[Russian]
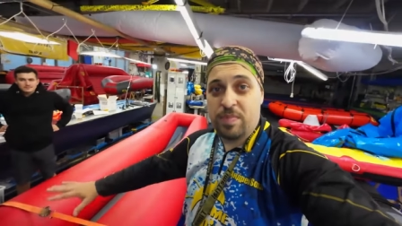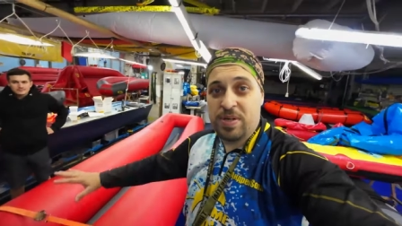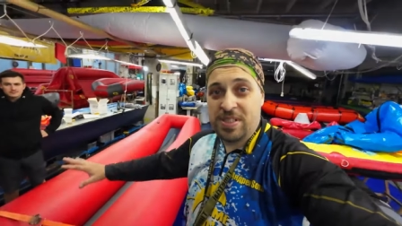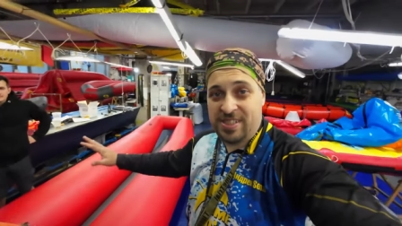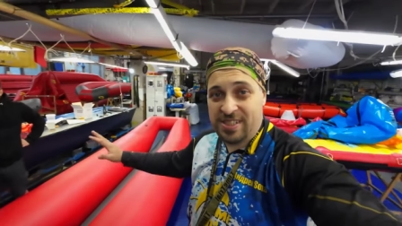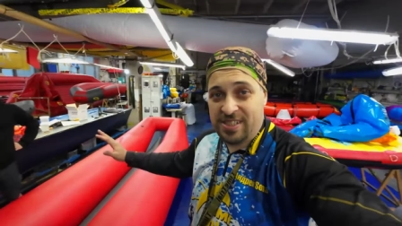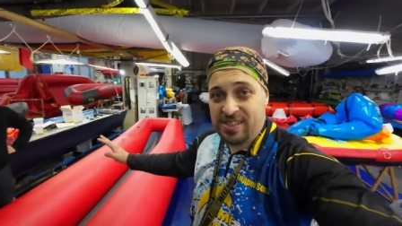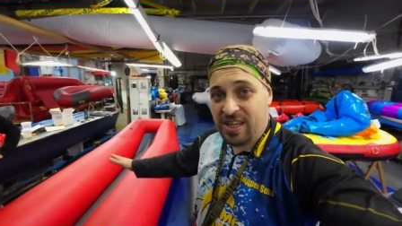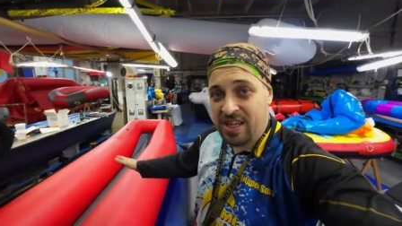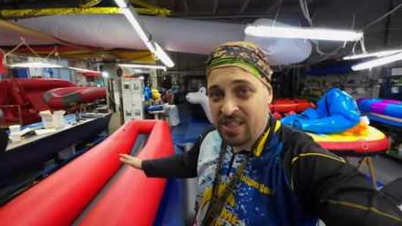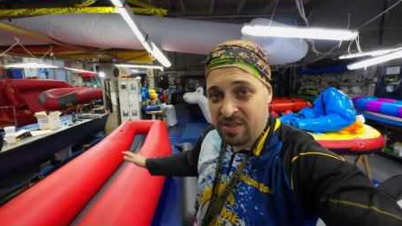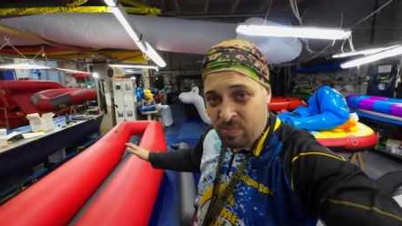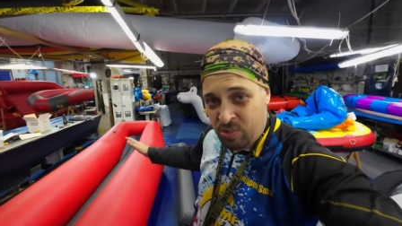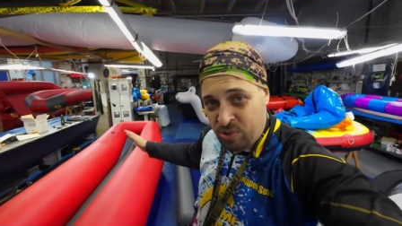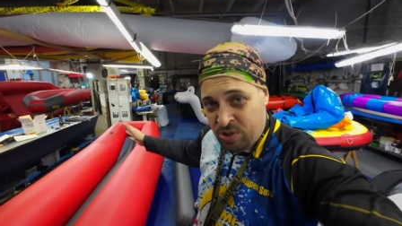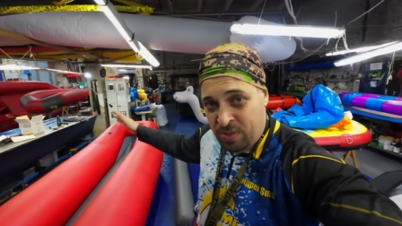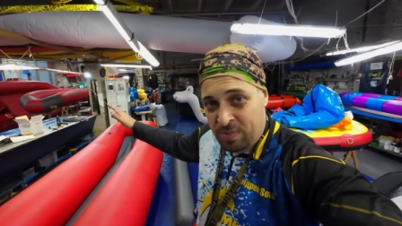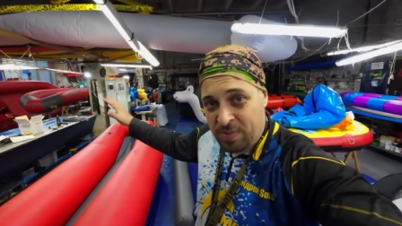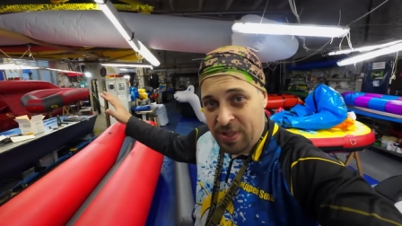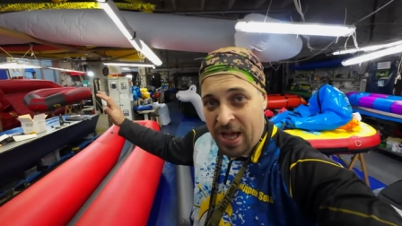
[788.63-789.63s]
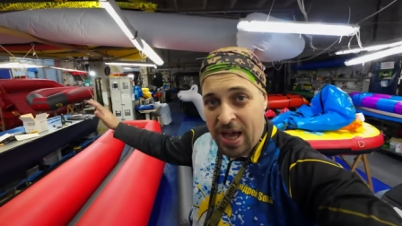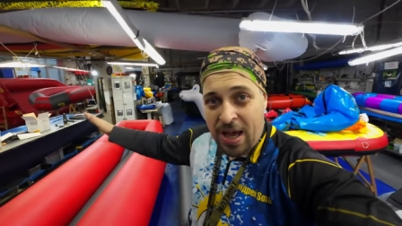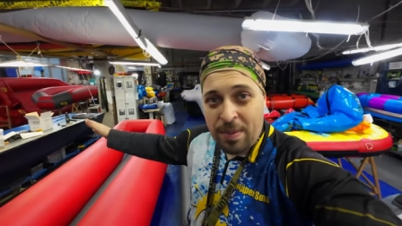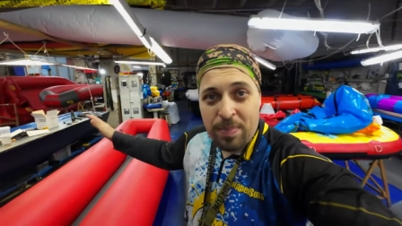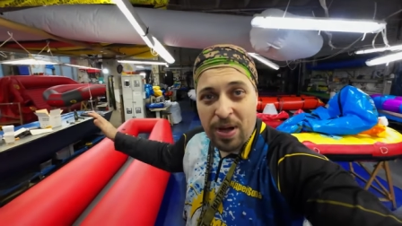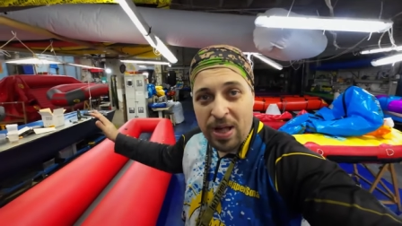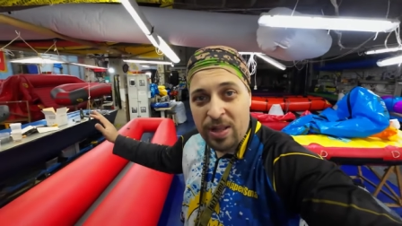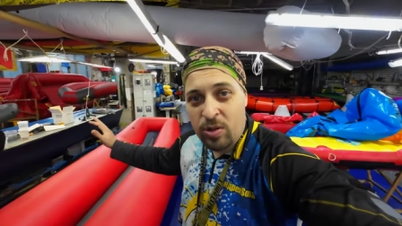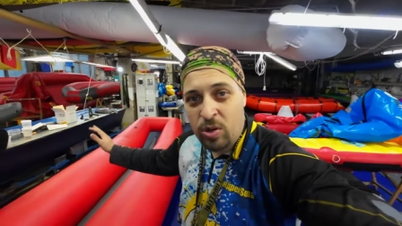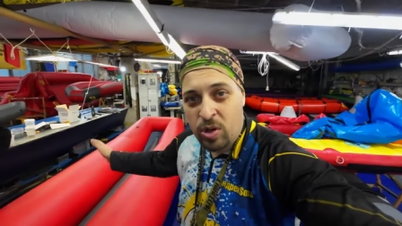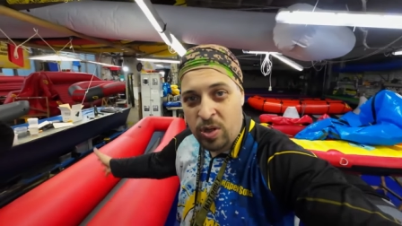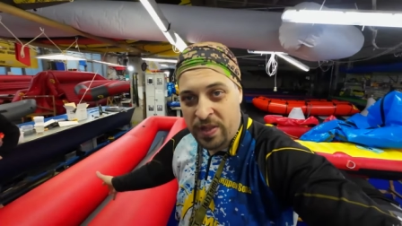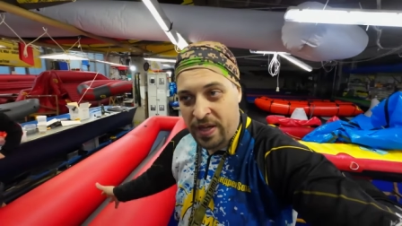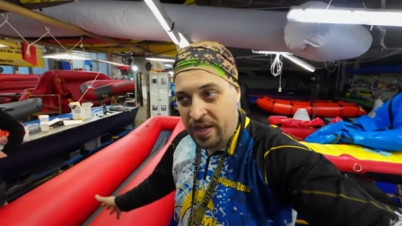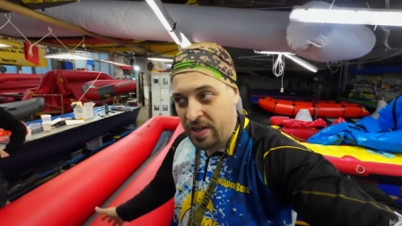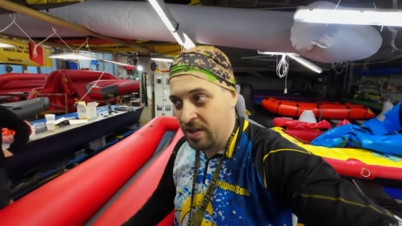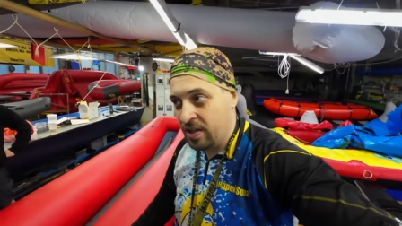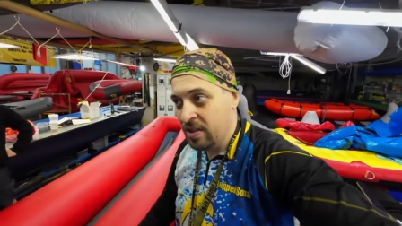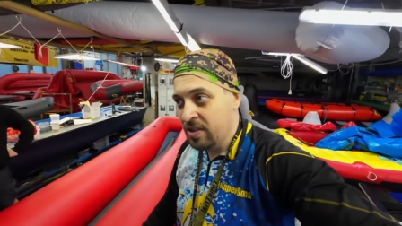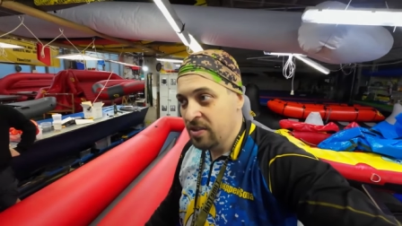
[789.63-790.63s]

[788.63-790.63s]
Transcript: мы сидеть будем на баллонах.